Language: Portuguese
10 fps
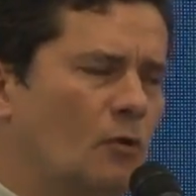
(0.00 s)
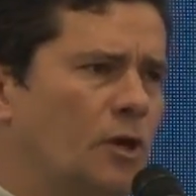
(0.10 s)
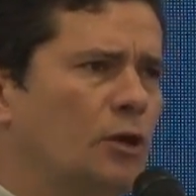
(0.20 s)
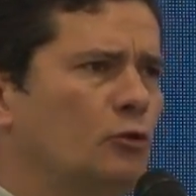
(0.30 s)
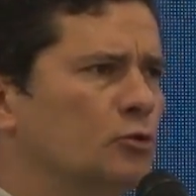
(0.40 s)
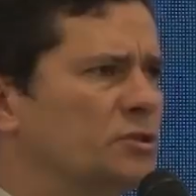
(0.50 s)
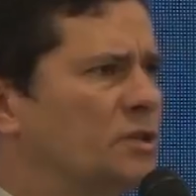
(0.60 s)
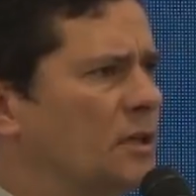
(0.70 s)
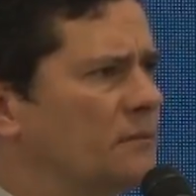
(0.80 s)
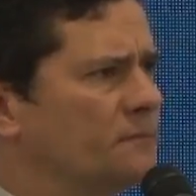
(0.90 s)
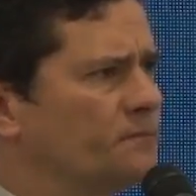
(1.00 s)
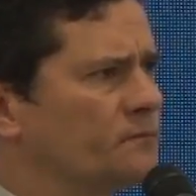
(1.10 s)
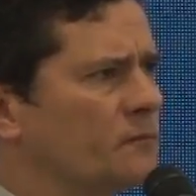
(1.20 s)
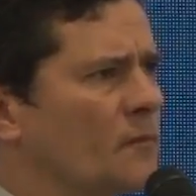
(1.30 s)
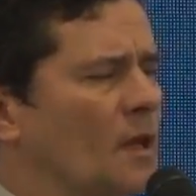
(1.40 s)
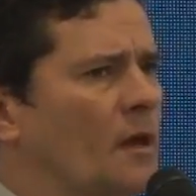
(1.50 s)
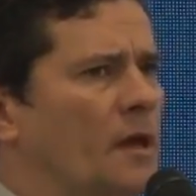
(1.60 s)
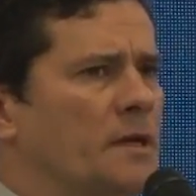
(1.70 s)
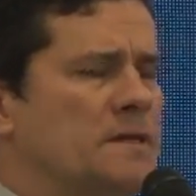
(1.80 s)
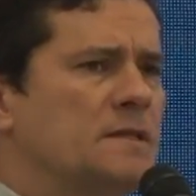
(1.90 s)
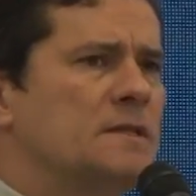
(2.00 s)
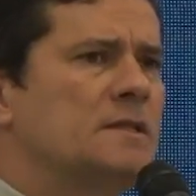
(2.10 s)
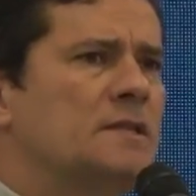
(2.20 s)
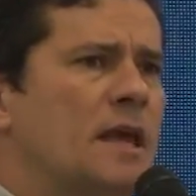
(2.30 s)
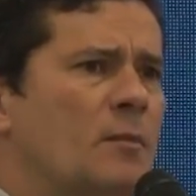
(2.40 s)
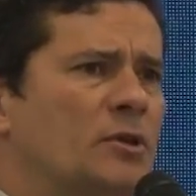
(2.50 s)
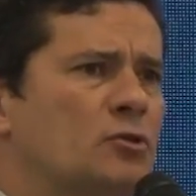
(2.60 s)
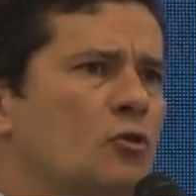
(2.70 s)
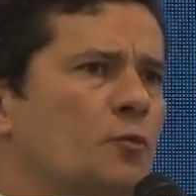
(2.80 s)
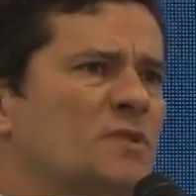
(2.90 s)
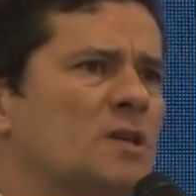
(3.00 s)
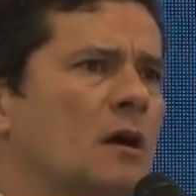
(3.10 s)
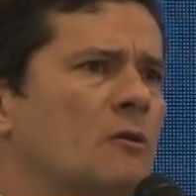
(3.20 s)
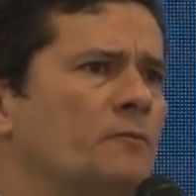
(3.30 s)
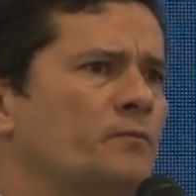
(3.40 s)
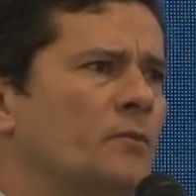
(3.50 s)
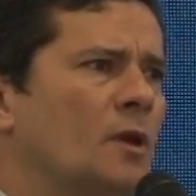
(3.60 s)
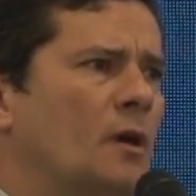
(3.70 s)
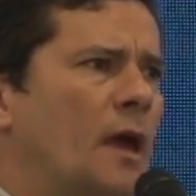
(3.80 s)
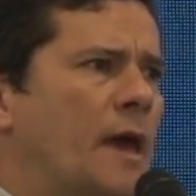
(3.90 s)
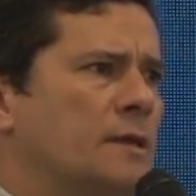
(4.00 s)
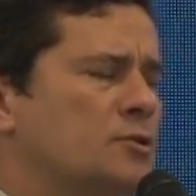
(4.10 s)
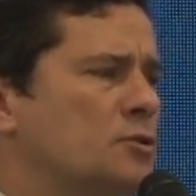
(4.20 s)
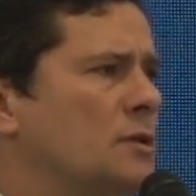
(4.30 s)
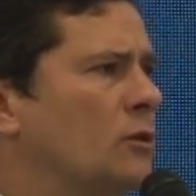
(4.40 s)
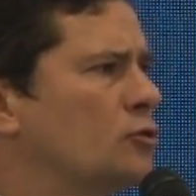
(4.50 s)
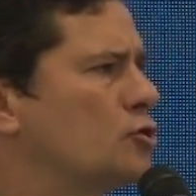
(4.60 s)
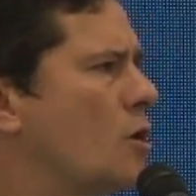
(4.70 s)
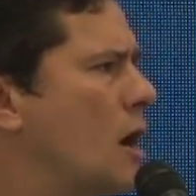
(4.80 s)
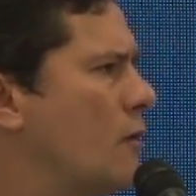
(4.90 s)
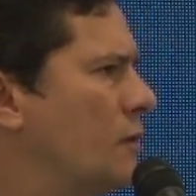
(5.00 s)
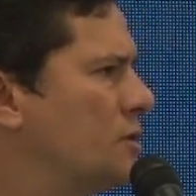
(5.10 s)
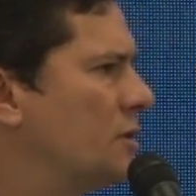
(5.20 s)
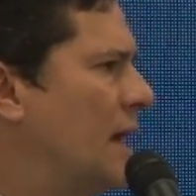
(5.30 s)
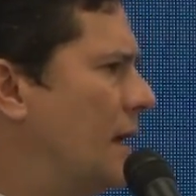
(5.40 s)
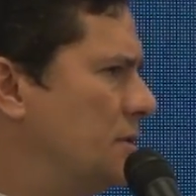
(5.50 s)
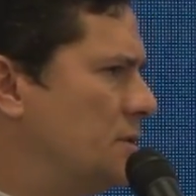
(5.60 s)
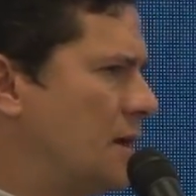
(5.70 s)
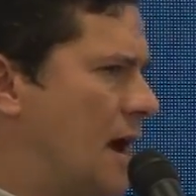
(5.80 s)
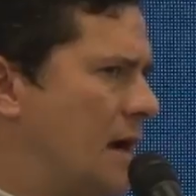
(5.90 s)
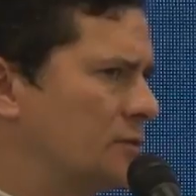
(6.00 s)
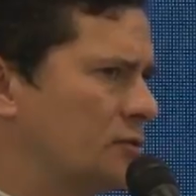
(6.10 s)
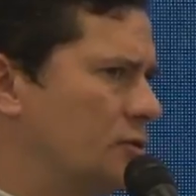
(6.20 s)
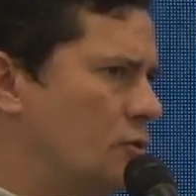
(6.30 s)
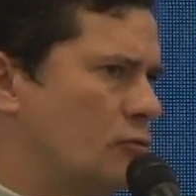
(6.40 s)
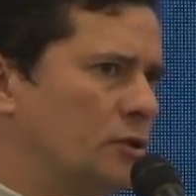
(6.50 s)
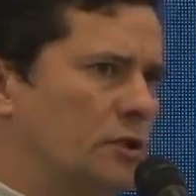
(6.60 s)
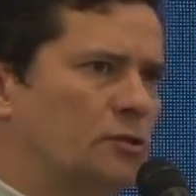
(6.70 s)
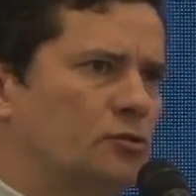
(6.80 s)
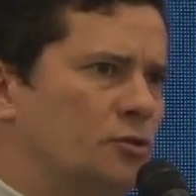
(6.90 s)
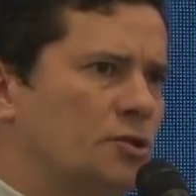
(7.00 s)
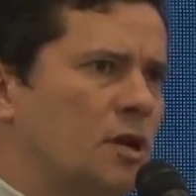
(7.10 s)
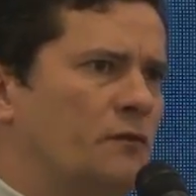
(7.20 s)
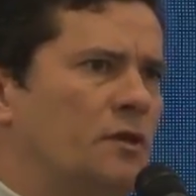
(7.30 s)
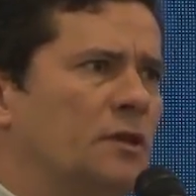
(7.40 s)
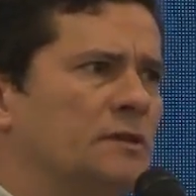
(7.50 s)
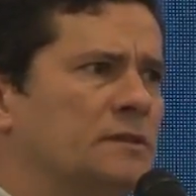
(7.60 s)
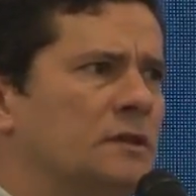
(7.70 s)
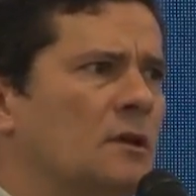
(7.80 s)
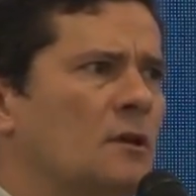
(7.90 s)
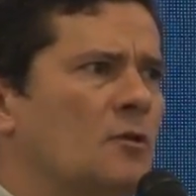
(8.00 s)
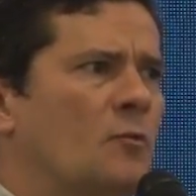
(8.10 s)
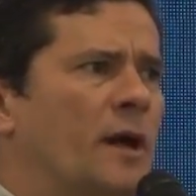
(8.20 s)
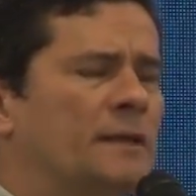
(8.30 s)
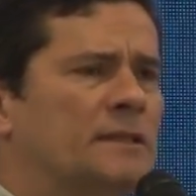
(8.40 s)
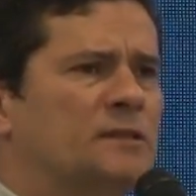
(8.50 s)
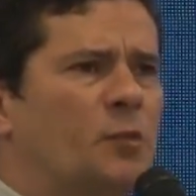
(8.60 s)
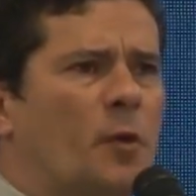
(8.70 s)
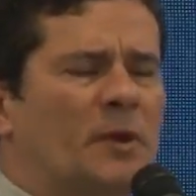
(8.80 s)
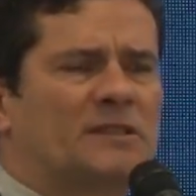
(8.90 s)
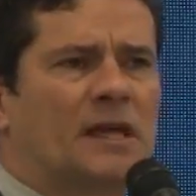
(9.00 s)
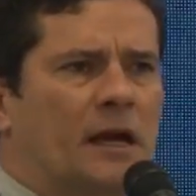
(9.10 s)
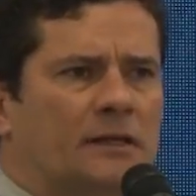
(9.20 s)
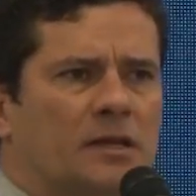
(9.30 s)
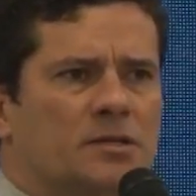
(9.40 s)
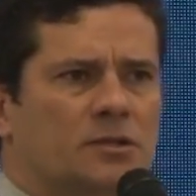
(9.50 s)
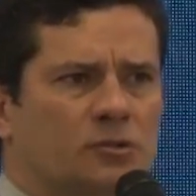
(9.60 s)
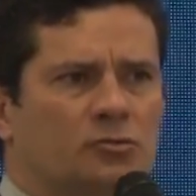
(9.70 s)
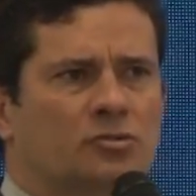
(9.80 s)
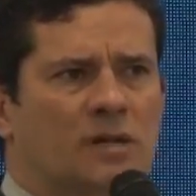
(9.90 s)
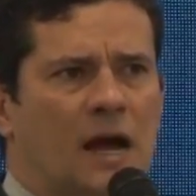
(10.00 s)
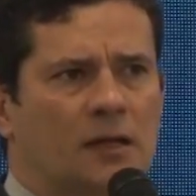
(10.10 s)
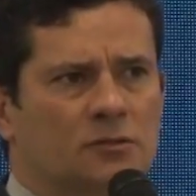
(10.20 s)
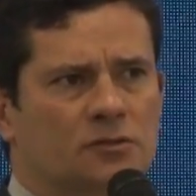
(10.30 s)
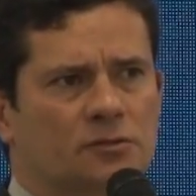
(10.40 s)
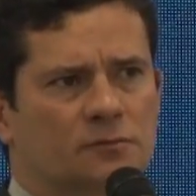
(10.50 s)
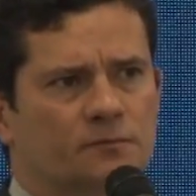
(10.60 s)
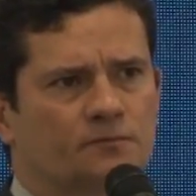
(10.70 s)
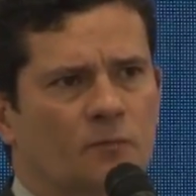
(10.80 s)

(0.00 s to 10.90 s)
que ilustra esse sistema de corrupção é não só a quantidade de casos de condenações já vidas, mas as próprias características dos casos.